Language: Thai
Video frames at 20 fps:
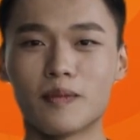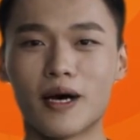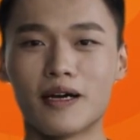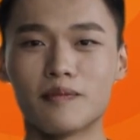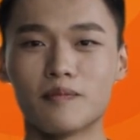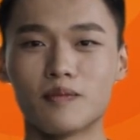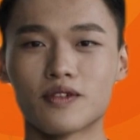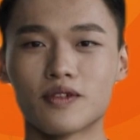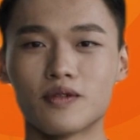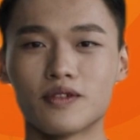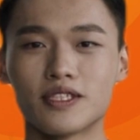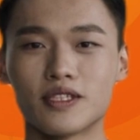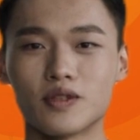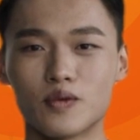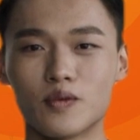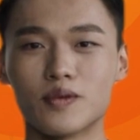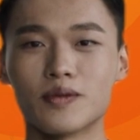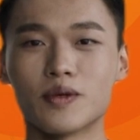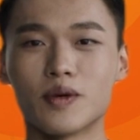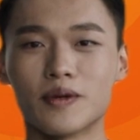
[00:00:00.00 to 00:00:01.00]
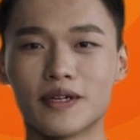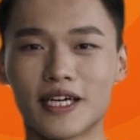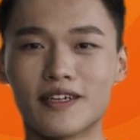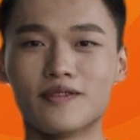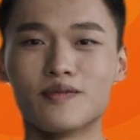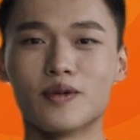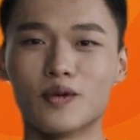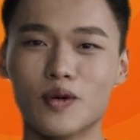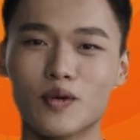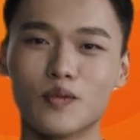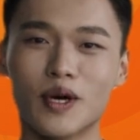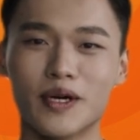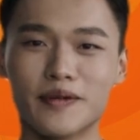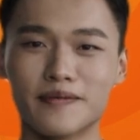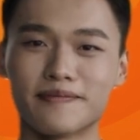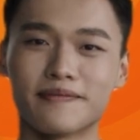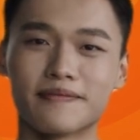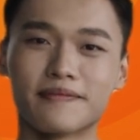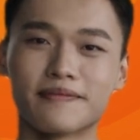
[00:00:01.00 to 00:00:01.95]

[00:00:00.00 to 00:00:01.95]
ผ่านมือถือสะดวกต่อการเฝ้าระวัง